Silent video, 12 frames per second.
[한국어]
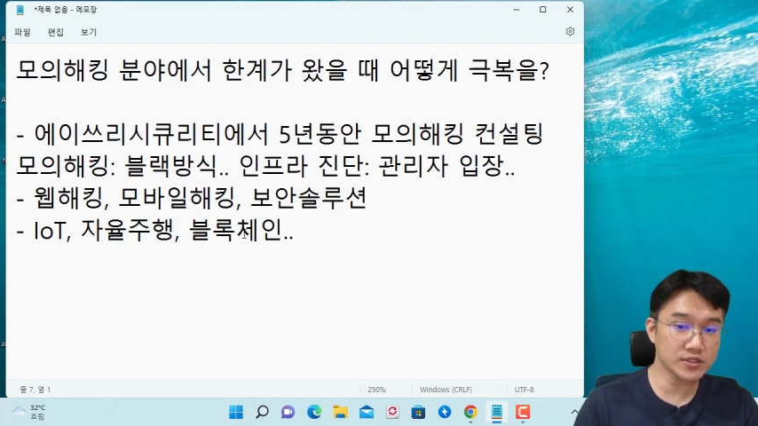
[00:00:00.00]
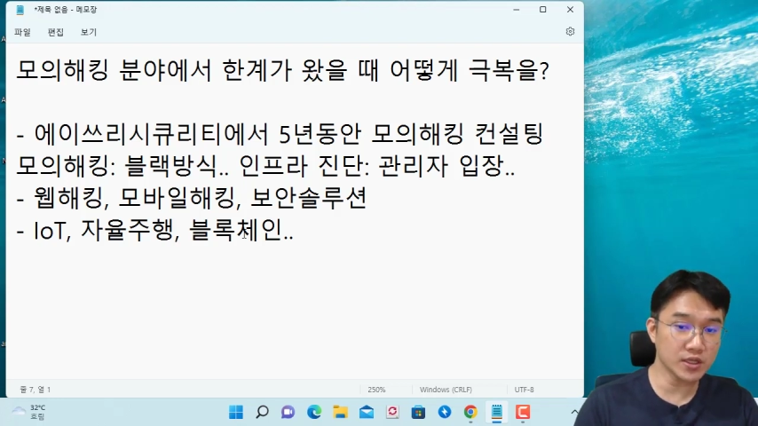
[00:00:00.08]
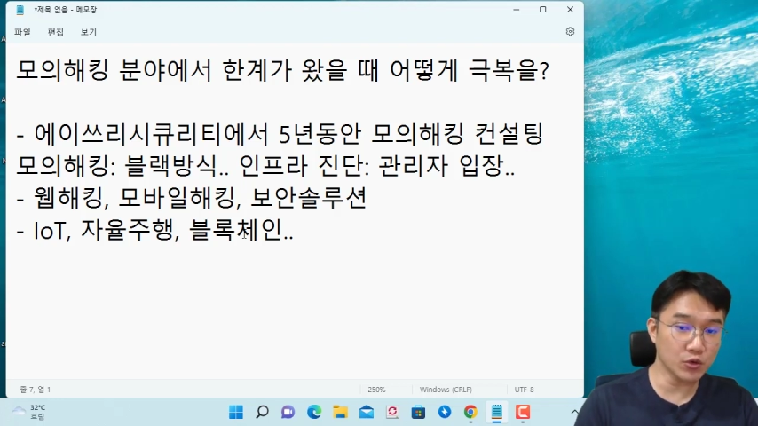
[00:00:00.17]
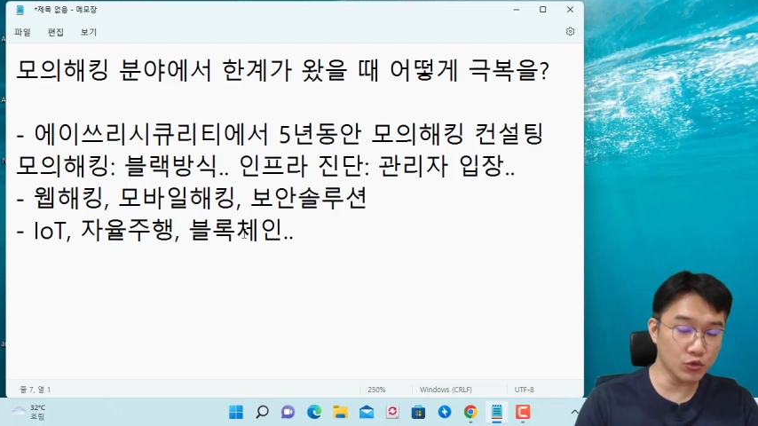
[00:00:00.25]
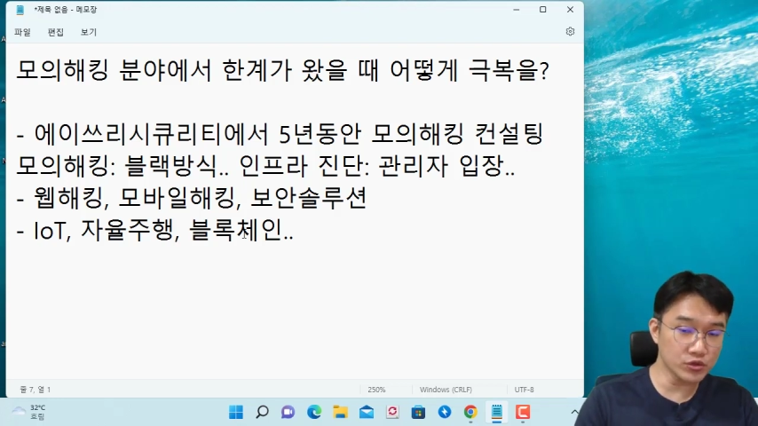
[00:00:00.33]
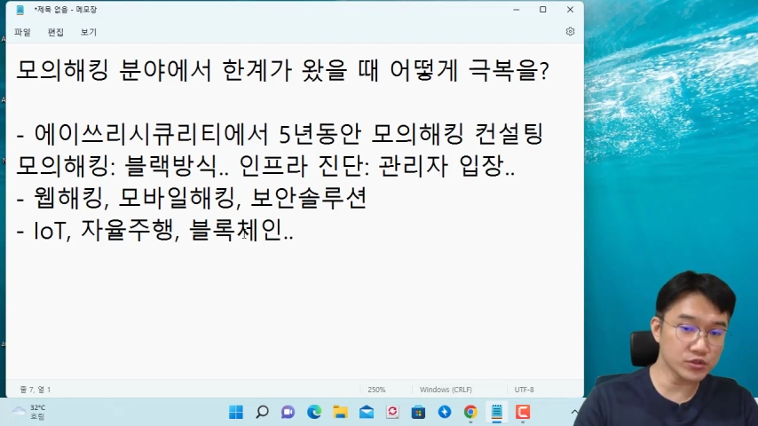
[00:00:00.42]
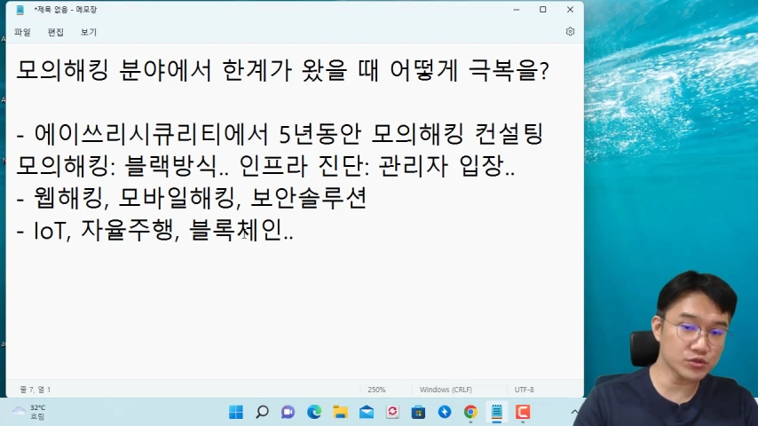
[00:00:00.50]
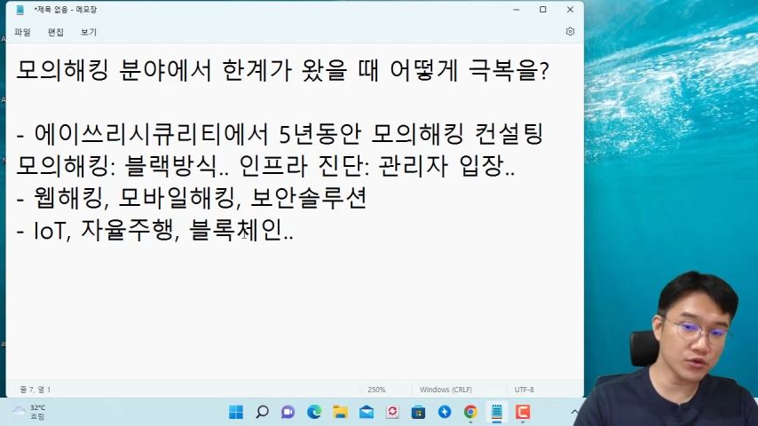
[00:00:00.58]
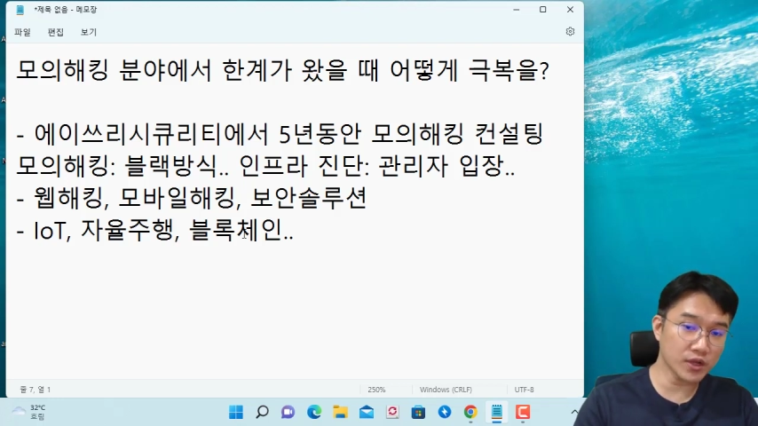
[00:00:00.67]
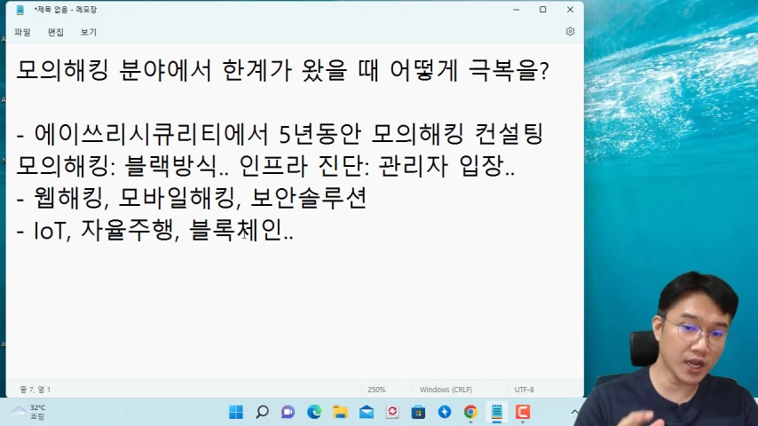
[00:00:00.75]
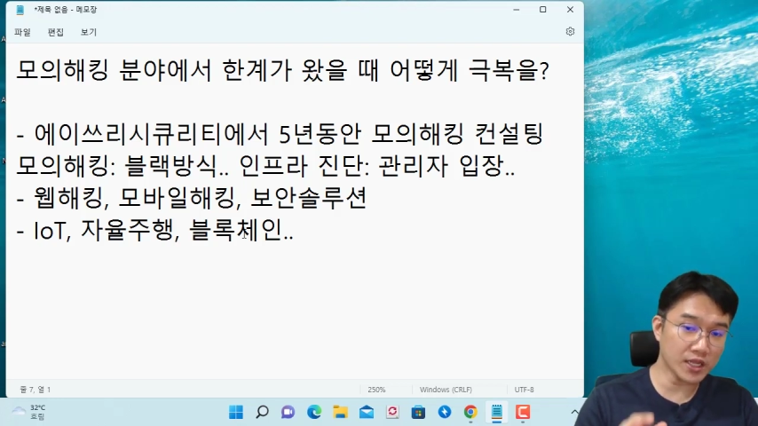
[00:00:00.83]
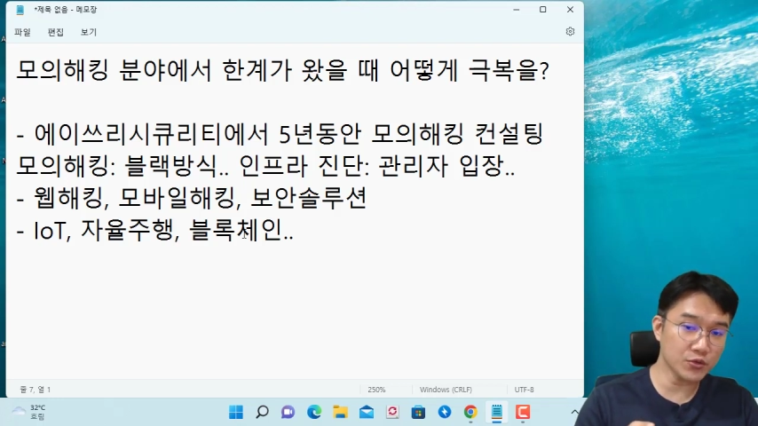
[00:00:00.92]
그냥 5년
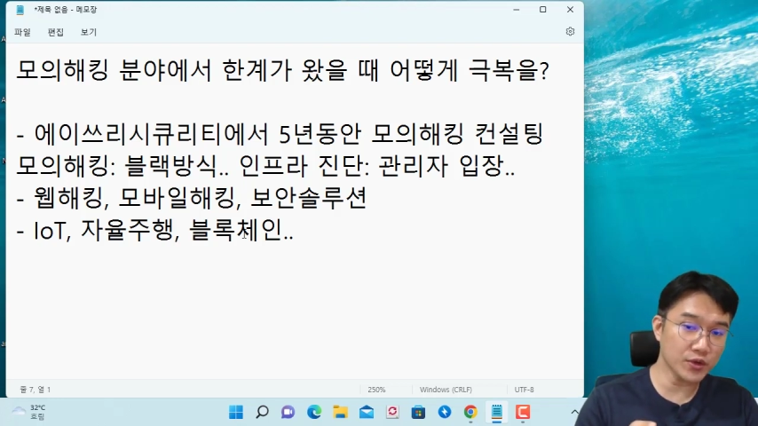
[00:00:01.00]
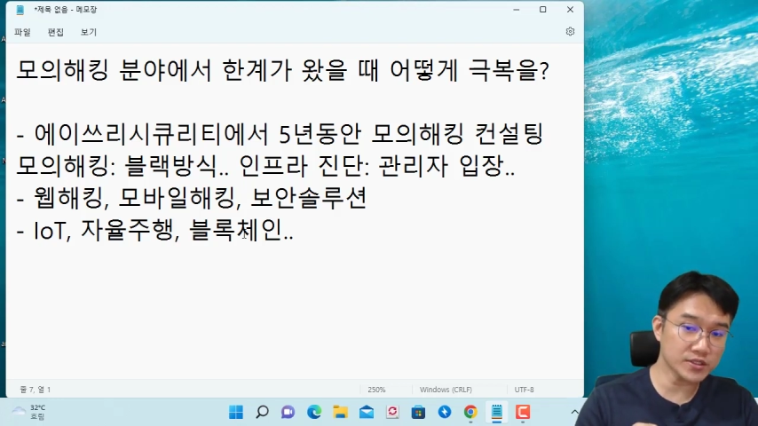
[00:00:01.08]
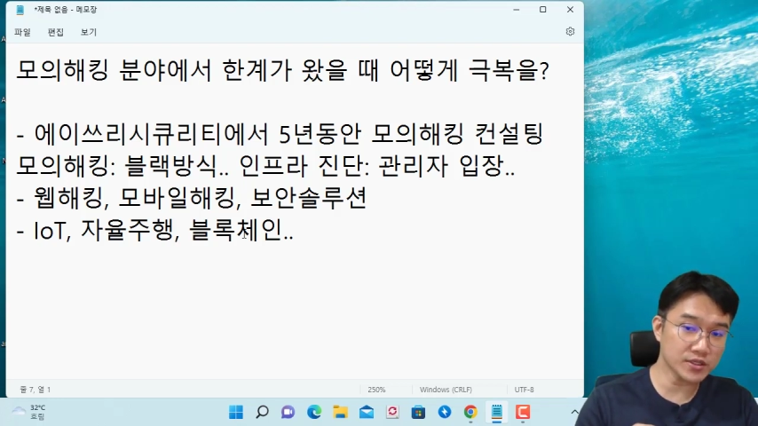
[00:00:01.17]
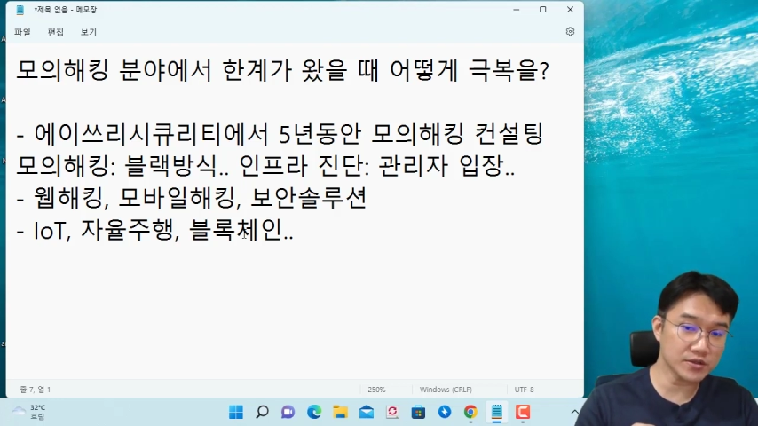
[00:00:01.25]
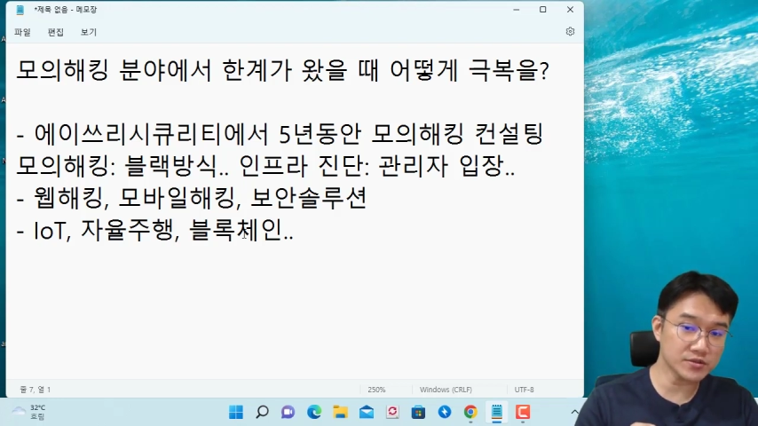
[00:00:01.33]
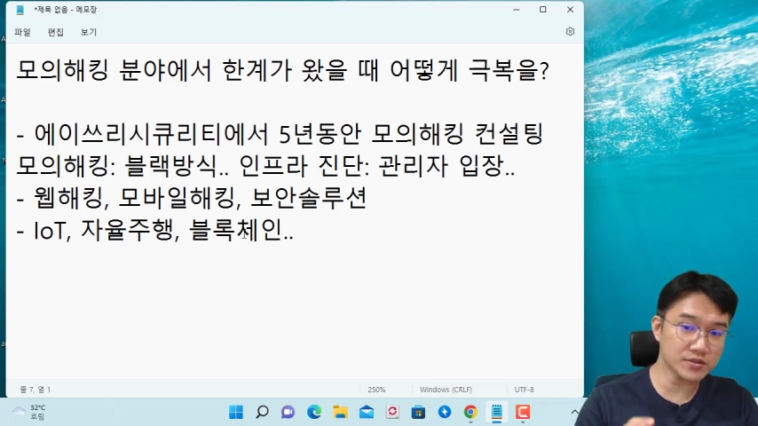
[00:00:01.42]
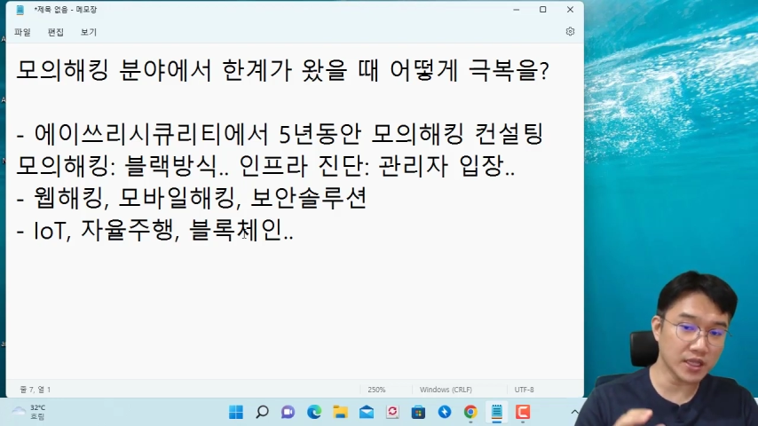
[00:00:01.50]
동안 한 회사에서